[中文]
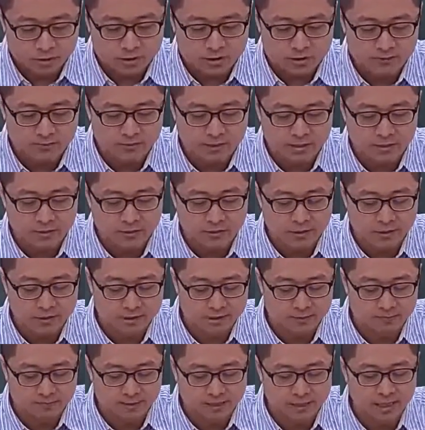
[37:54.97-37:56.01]
文字码的
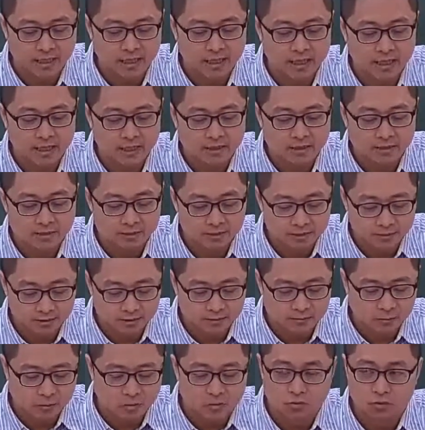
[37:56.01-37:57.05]
话是把
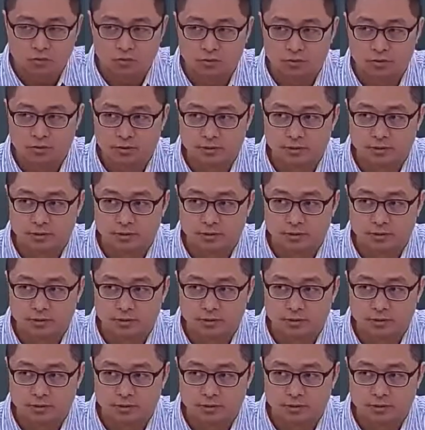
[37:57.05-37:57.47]
字母